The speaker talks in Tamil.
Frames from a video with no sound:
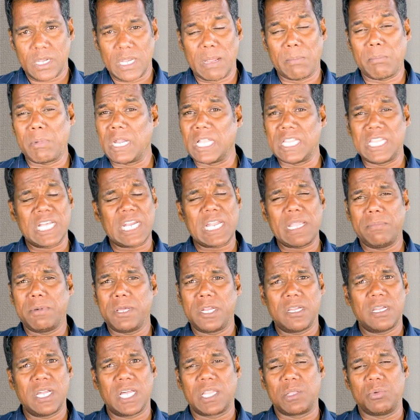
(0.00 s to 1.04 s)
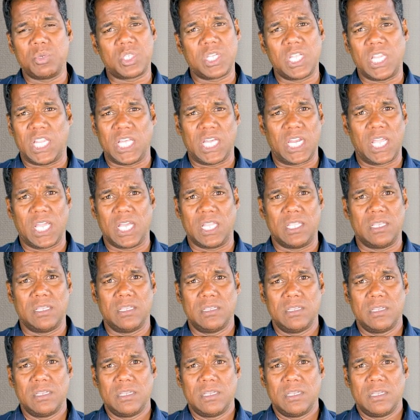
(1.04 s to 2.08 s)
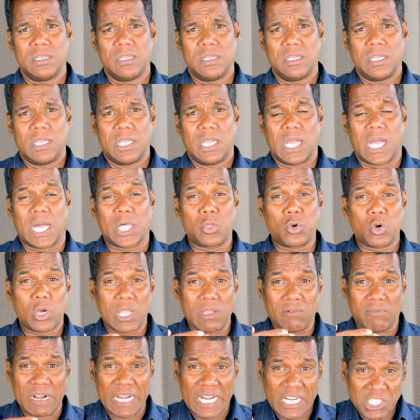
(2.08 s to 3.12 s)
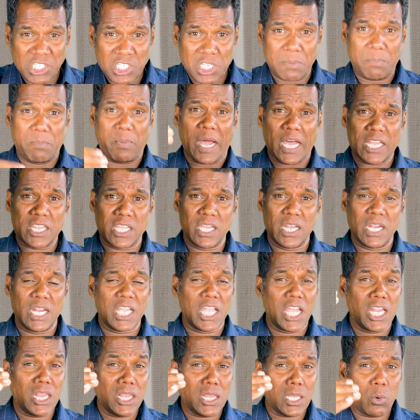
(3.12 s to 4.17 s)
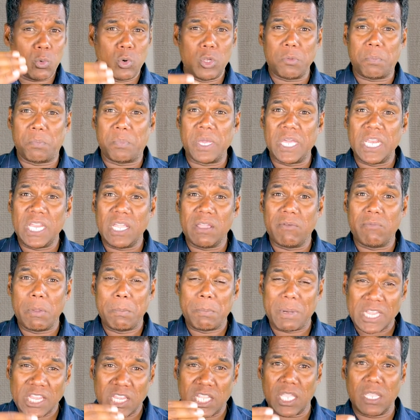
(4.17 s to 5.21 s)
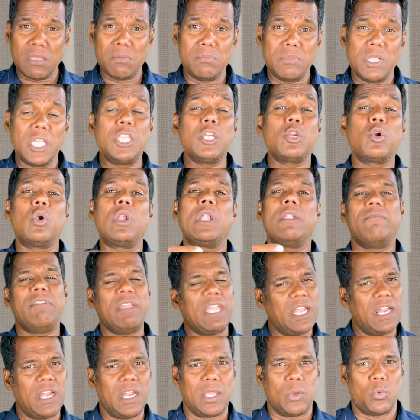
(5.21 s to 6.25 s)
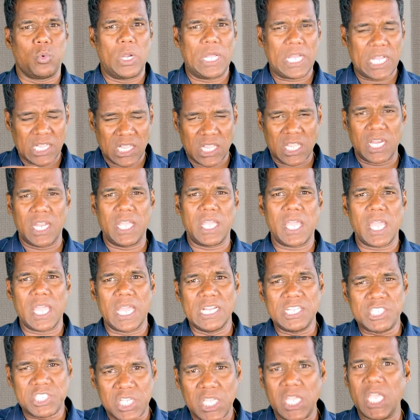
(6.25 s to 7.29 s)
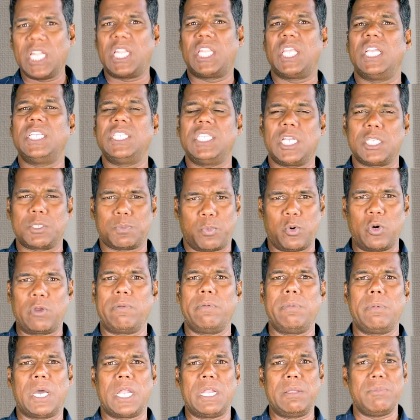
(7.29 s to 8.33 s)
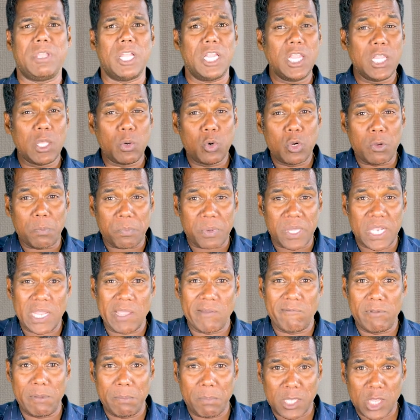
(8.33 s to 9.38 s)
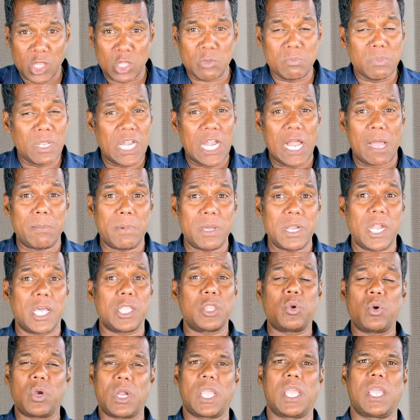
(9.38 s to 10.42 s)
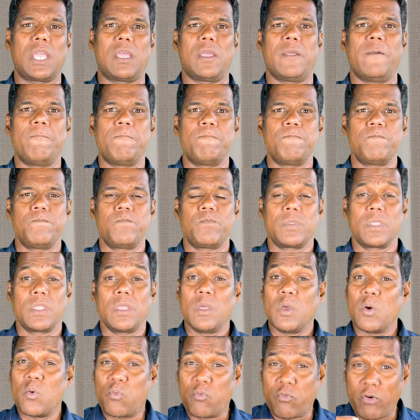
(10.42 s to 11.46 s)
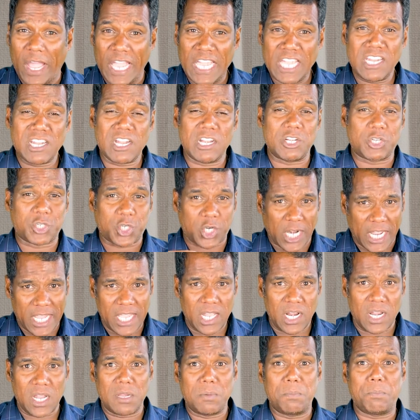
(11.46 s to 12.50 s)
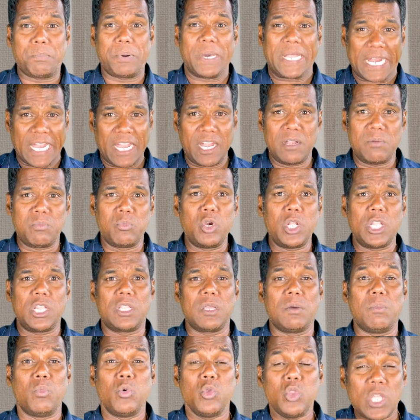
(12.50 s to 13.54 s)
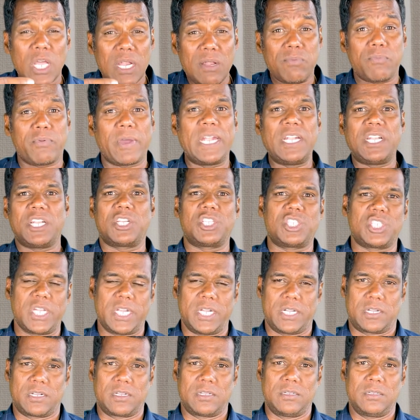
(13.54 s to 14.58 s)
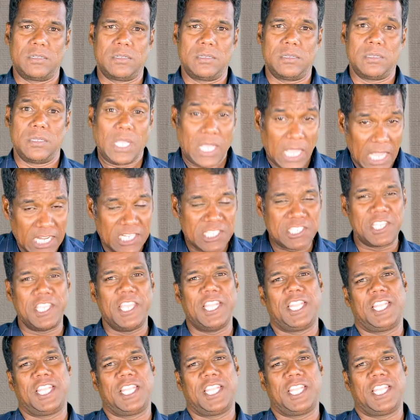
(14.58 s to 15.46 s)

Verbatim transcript: நம்மளில் நிறைய பேருக்கு அந்த விஷயம் தெரியாது அதனுடைய வளர்ச்சி பாதையில் எந்த ஒரு பெரிய விபத்தையும் எதிர்கொள்ளவே இல்லை உலகத்திலேயே எல்சிஏ தேஜாஸ் போர் விமானம் எந்த ஒரு பெரிய விபத்தும் இல்லாமல் அதனுடைய ஃபைனல் ட்ரையல் அண்ட் பரேட் முடித்த முதல் ஃபைட்டர் ஜெட் எல்சிஏ